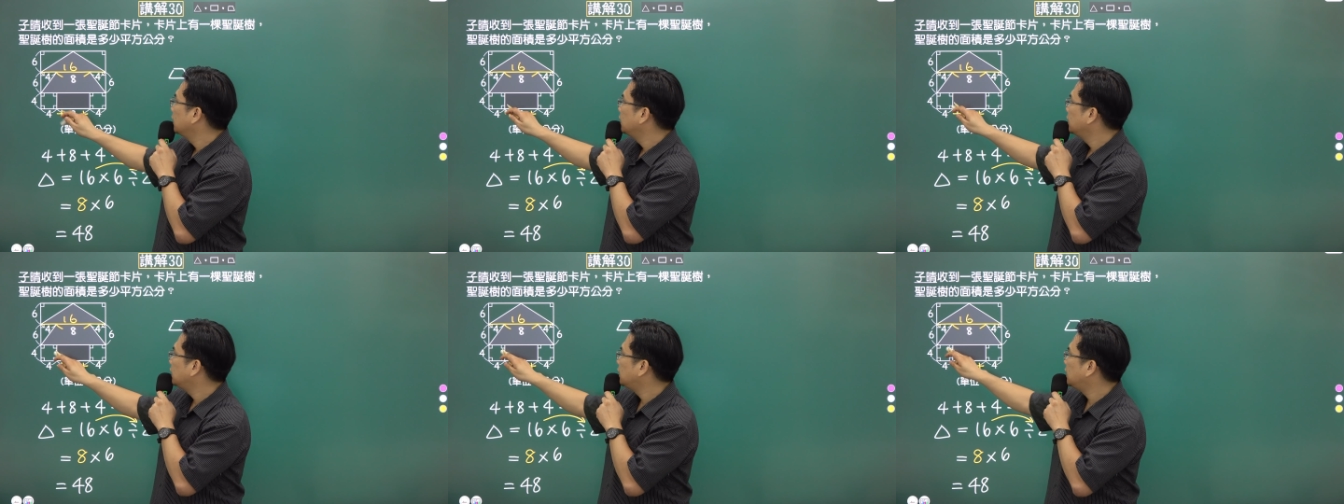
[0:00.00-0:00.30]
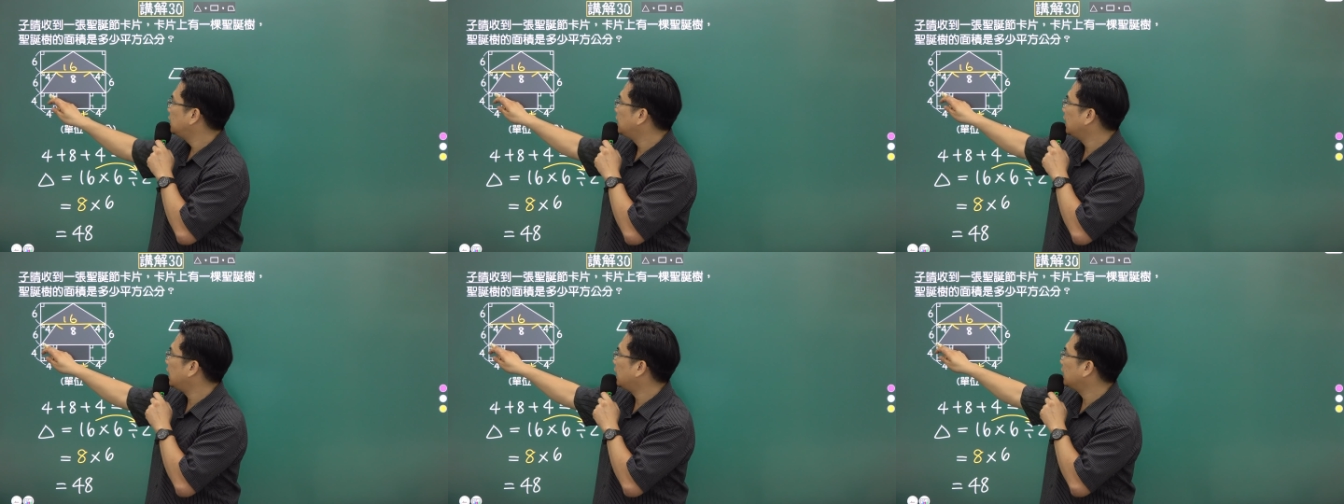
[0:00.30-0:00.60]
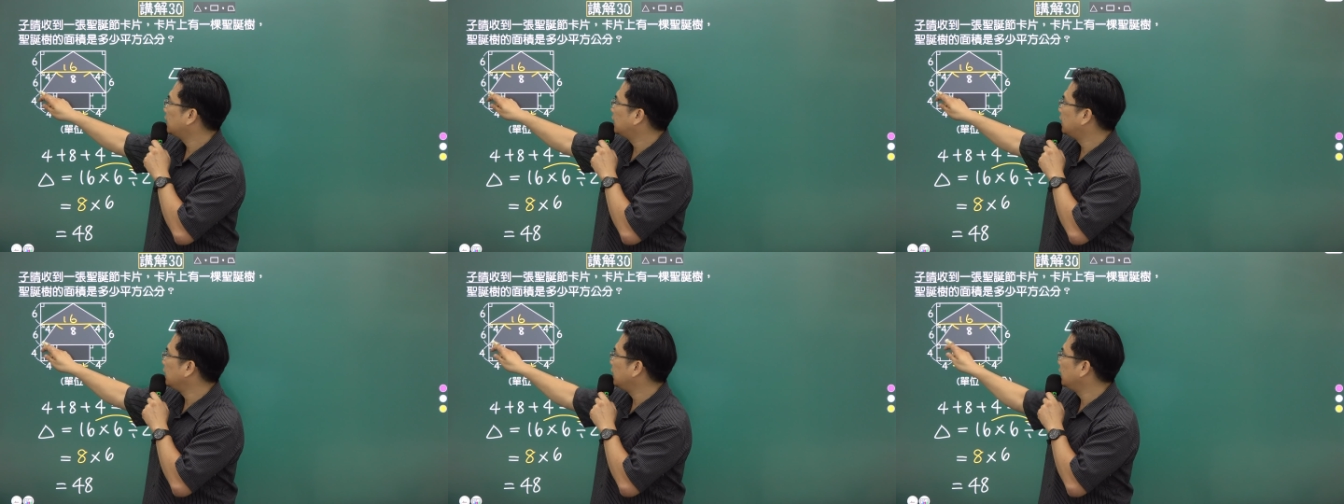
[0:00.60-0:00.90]

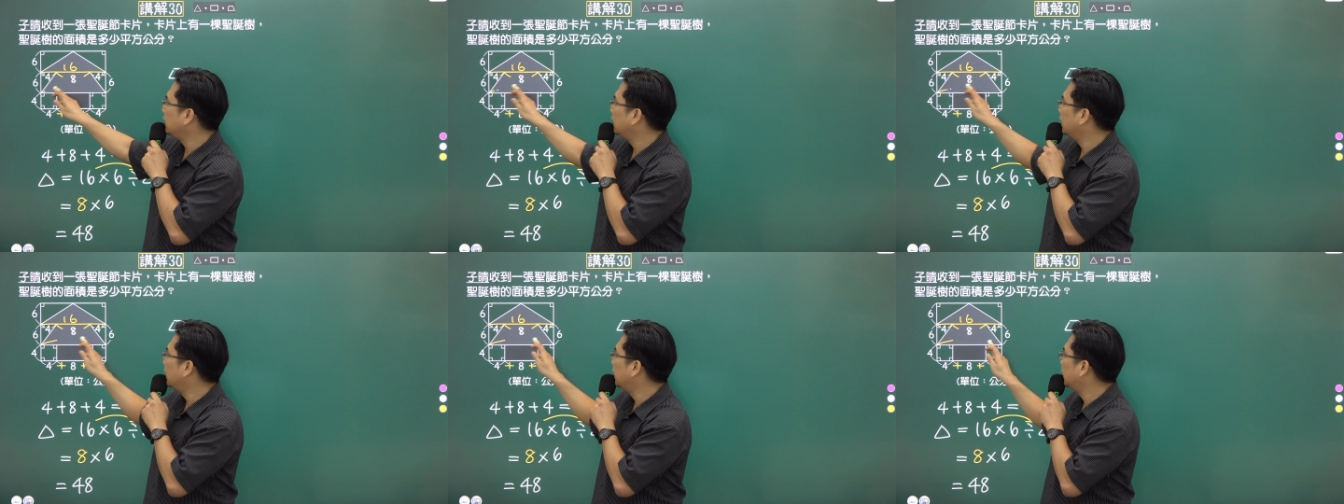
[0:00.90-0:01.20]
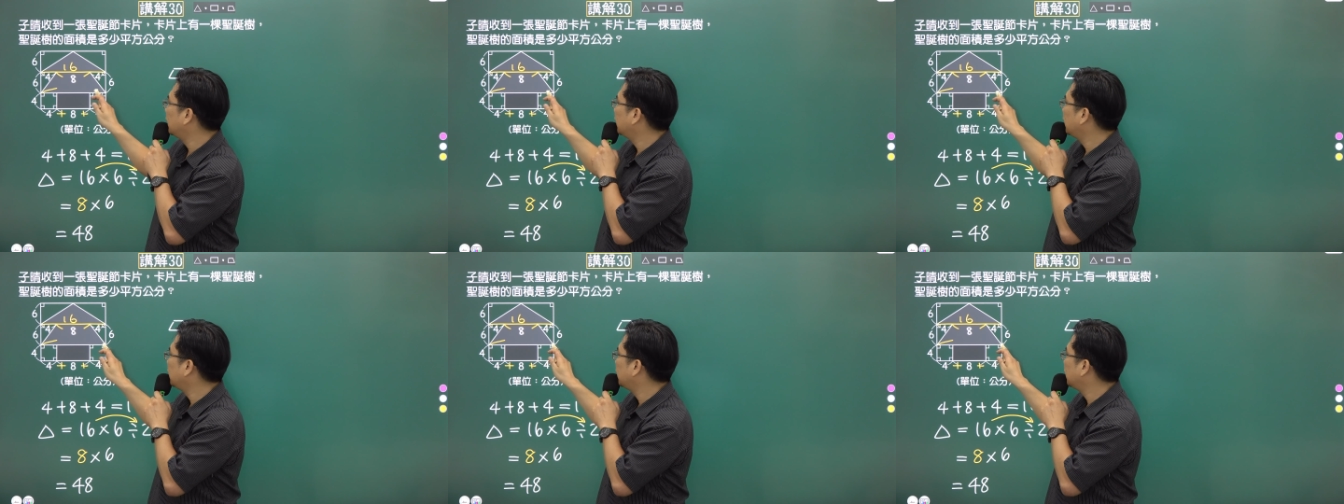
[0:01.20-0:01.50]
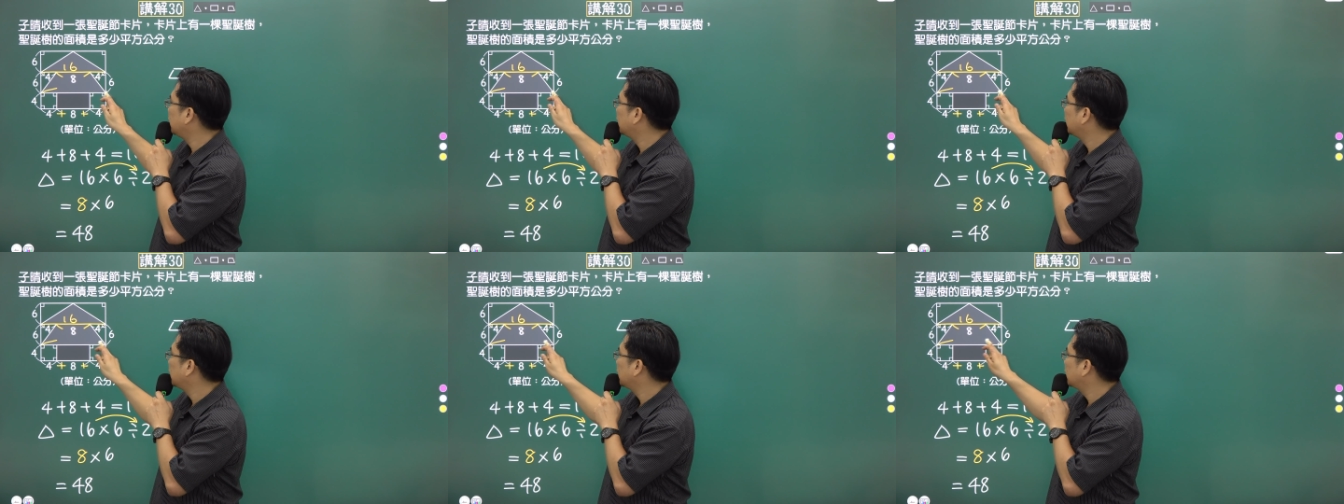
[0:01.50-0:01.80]
下底呢
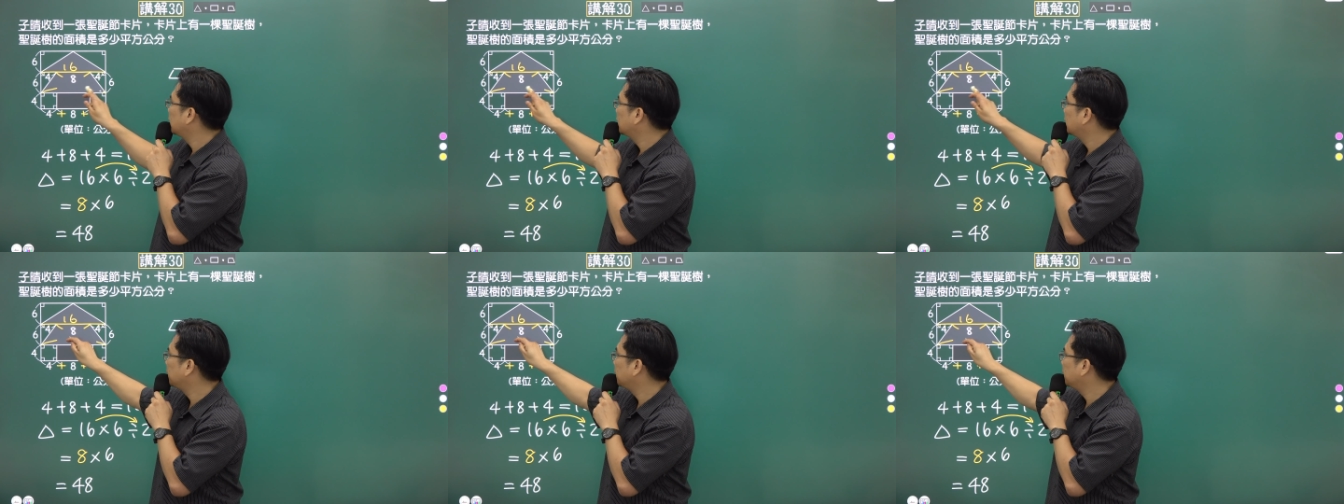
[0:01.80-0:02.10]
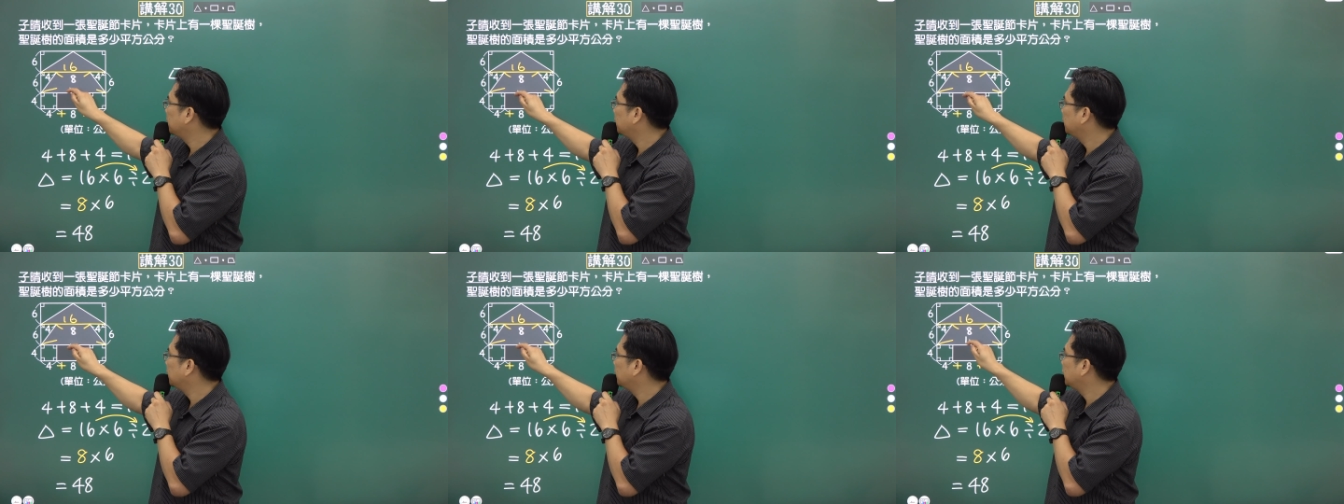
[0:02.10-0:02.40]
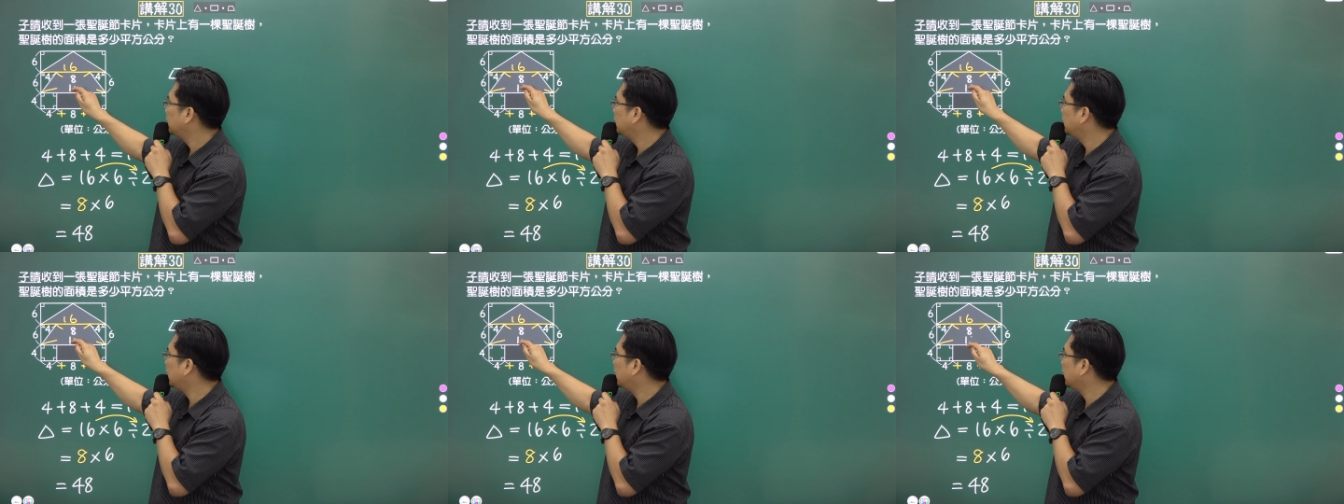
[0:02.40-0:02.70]
就
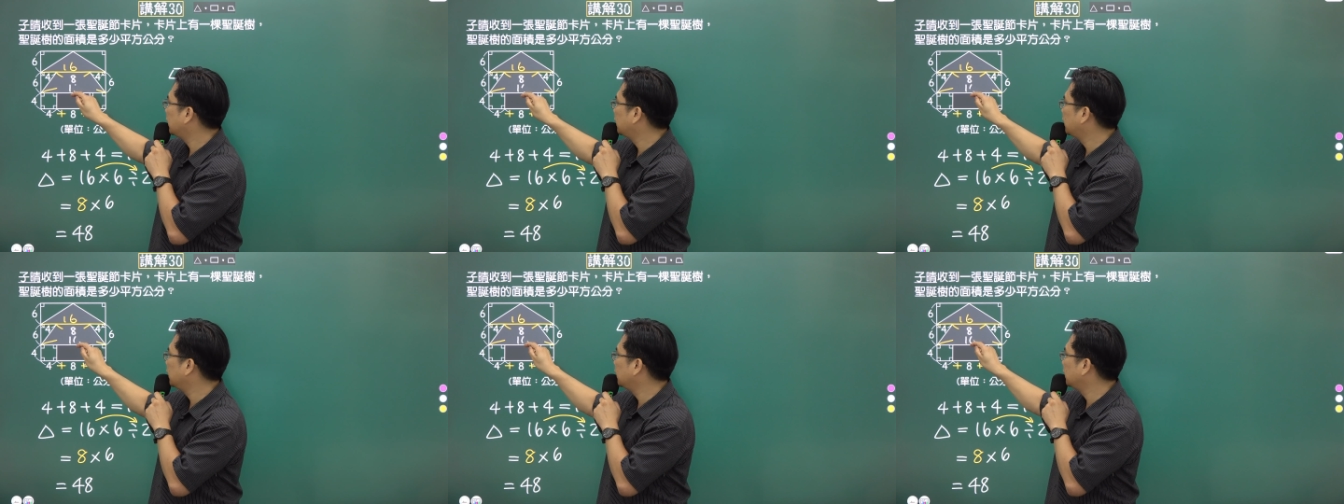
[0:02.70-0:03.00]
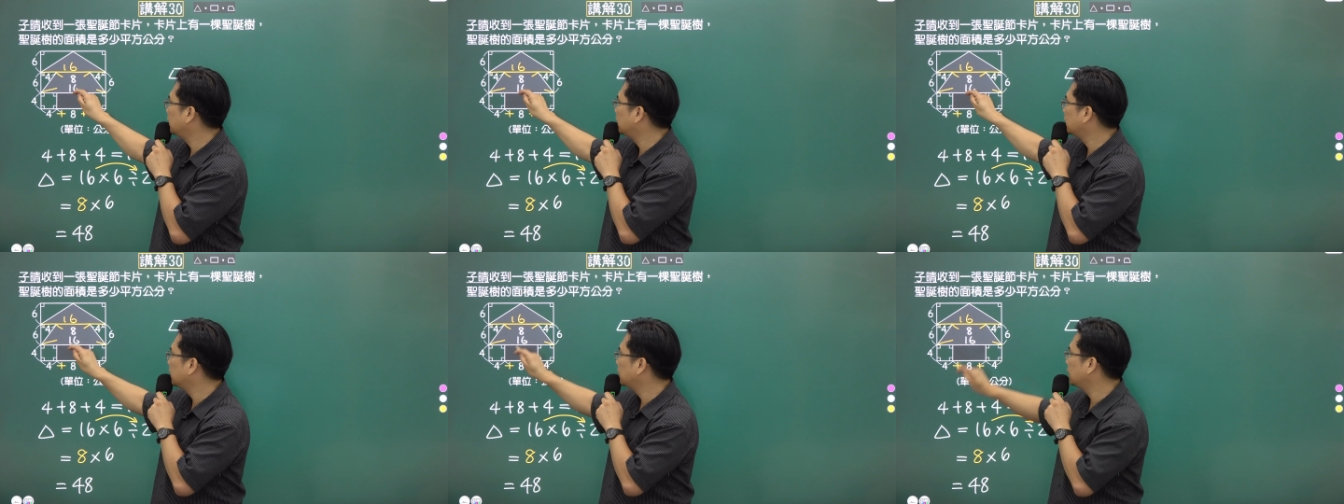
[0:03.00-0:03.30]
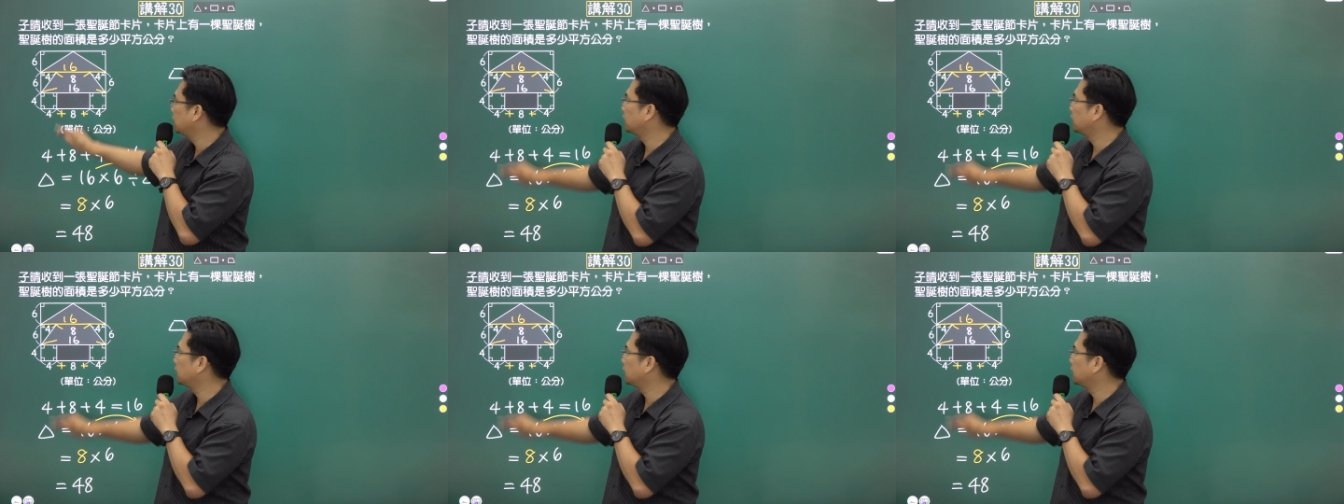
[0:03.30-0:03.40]
是16，